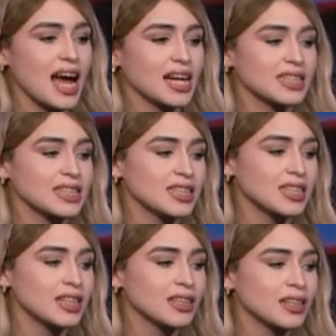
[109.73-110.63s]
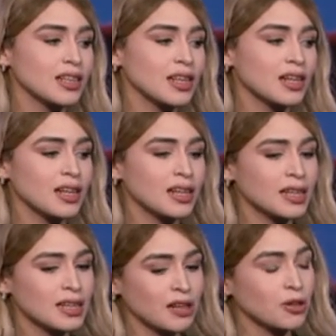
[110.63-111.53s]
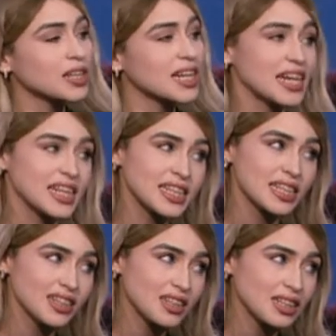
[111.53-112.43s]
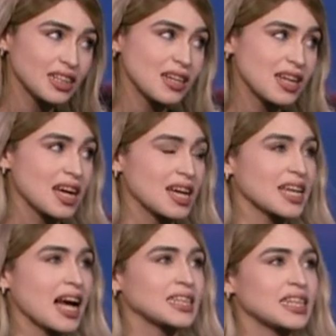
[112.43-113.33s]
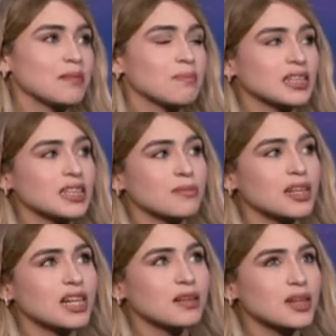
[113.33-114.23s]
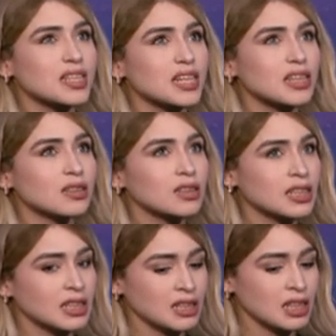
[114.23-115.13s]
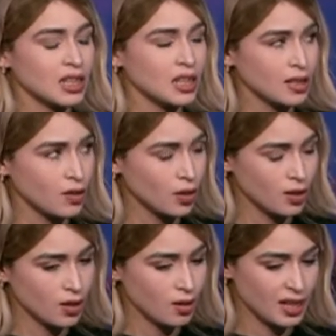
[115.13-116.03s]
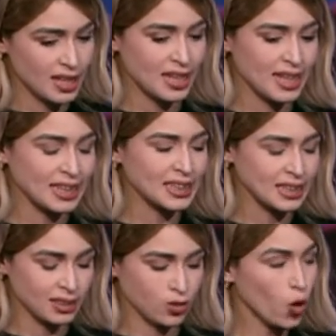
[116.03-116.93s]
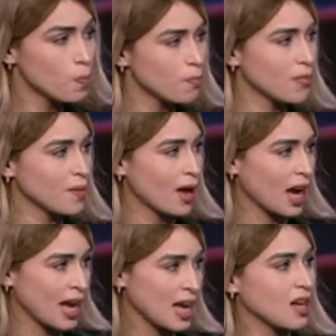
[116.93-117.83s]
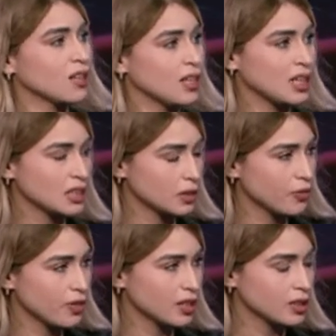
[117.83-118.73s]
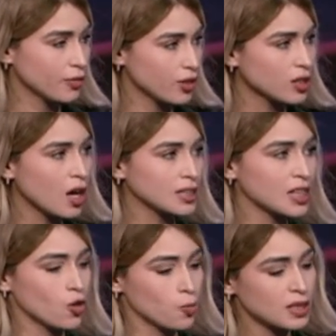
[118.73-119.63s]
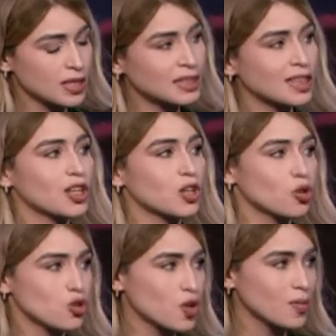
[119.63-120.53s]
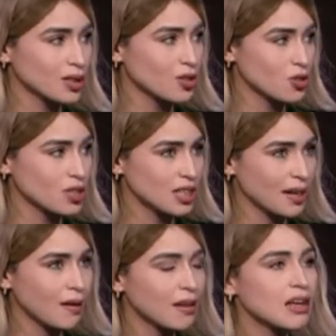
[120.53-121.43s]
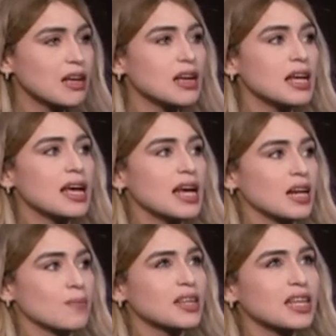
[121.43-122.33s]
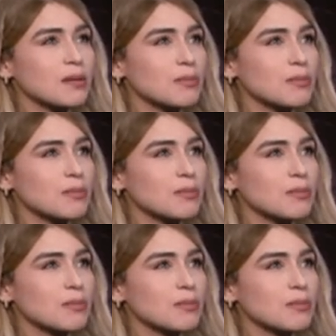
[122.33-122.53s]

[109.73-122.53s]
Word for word: يعني ان عياط الاهالي يعني لما تبقى مثلا آه، يعني ام معاها طفلتها حتى لو بنت عندها 13 14 سنه البنت